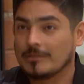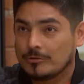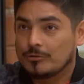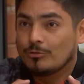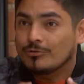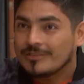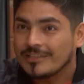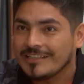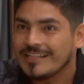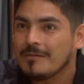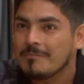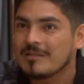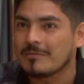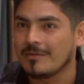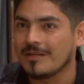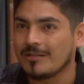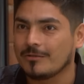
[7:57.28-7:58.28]
Yo sería el
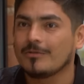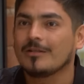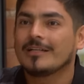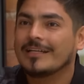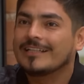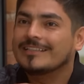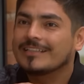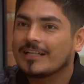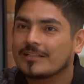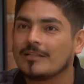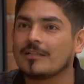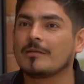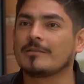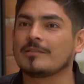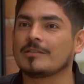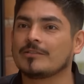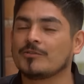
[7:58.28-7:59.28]
primero en darles la
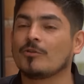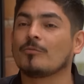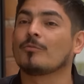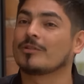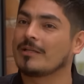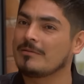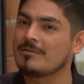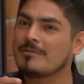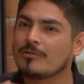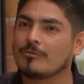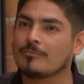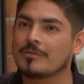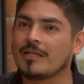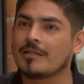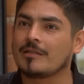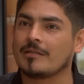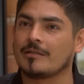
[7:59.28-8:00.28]
bendición, porque a mí me
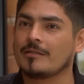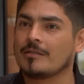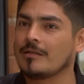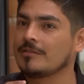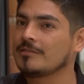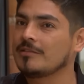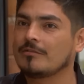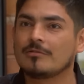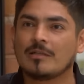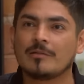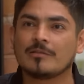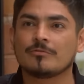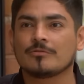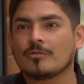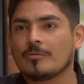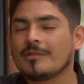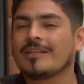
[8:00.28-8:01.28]
conviene. Así de una vez
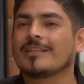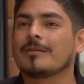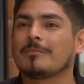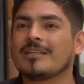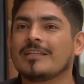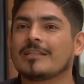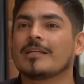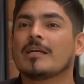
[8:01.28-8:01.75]
tú te olvidas de mí.